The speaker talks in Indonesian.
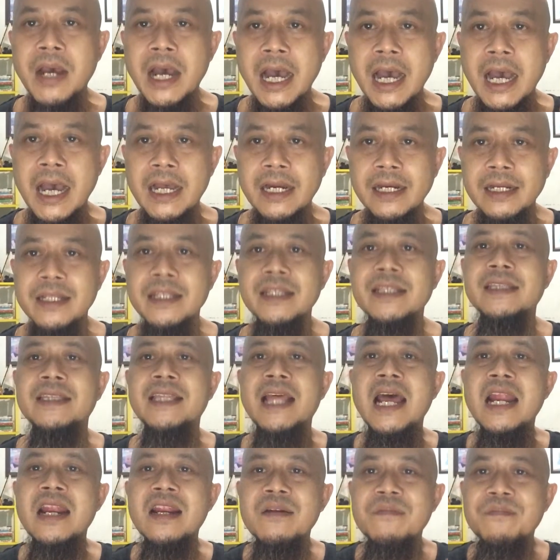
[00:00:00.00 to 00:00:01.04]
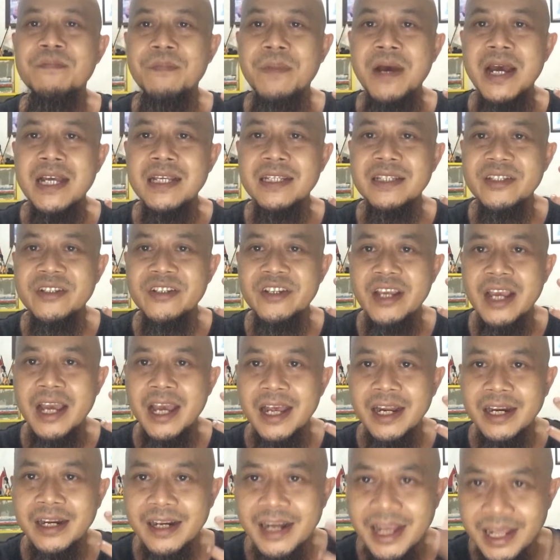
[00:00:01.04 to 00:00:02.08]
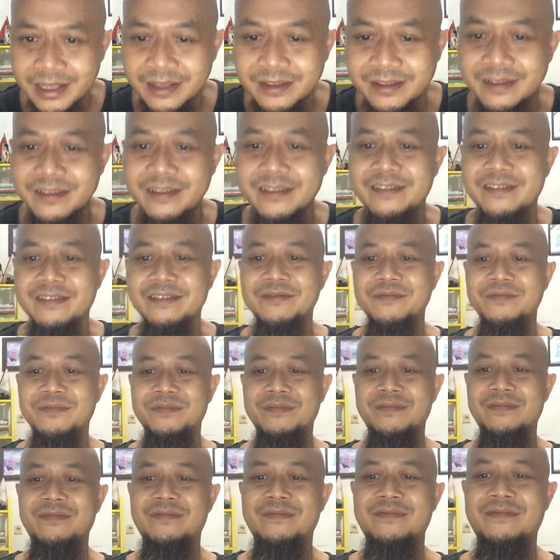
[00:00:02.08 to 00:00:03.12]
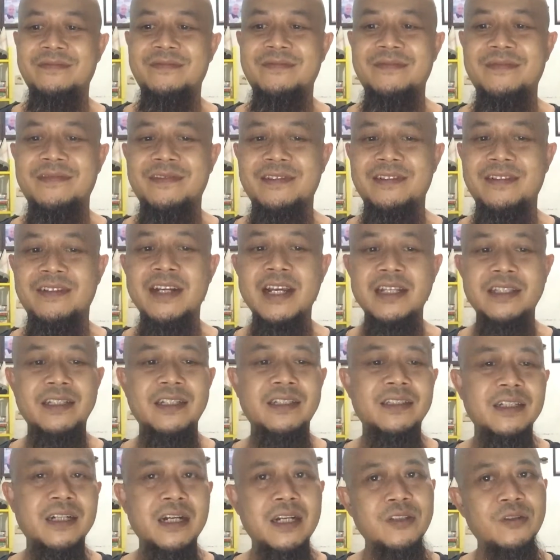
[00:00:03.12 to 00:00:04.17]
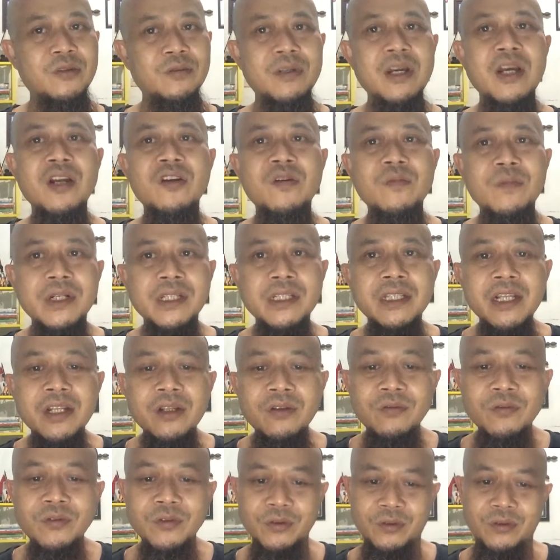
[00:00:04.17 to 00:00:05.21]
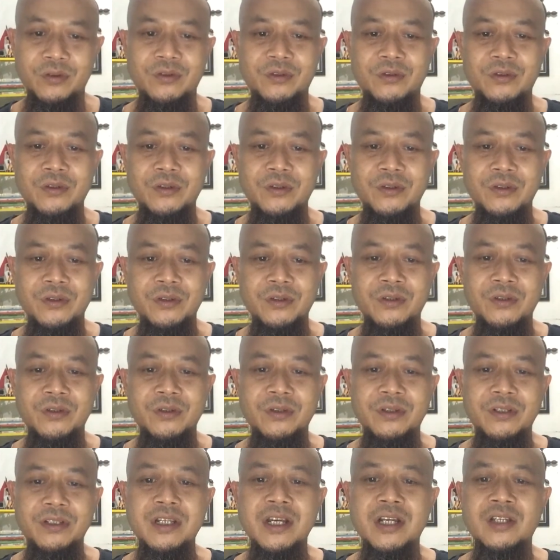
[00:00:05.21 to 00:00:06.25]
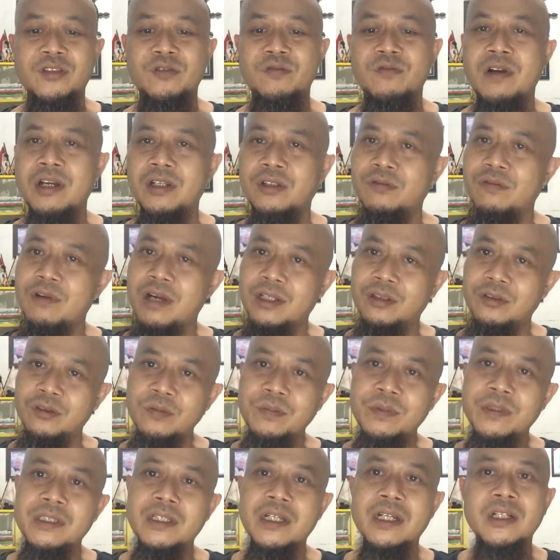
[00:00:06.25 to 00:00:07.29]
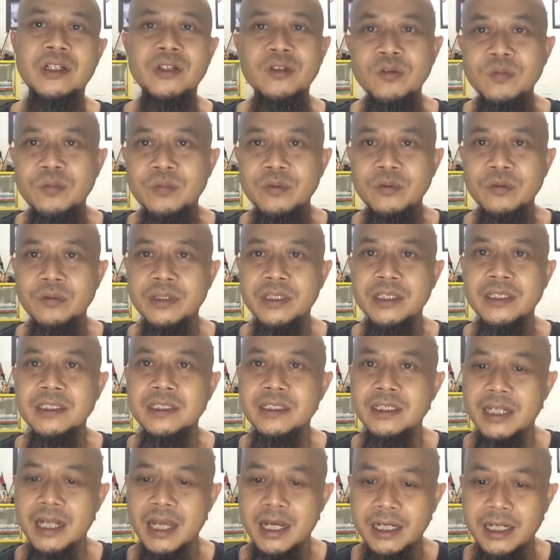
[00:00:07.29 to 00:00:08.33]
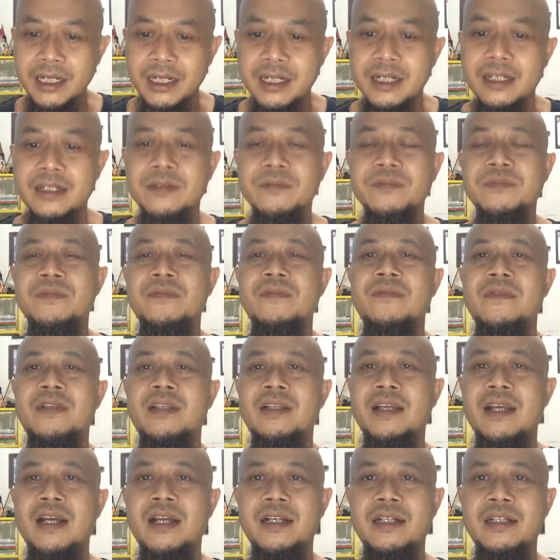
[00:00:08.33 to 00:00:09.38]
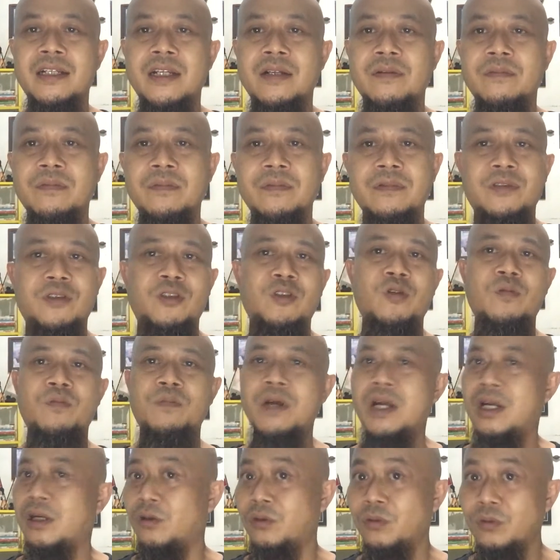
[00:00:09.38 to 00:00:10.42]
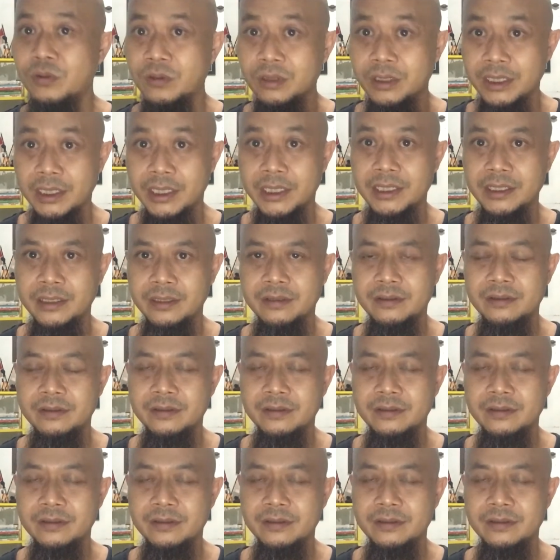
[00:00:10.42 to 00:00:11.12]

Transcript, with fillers: hari tanpa syarat. Nah, tertera juga nomor telepon yang sewaktu-waktu bisa dihubungi. Silahkan kalian coba googling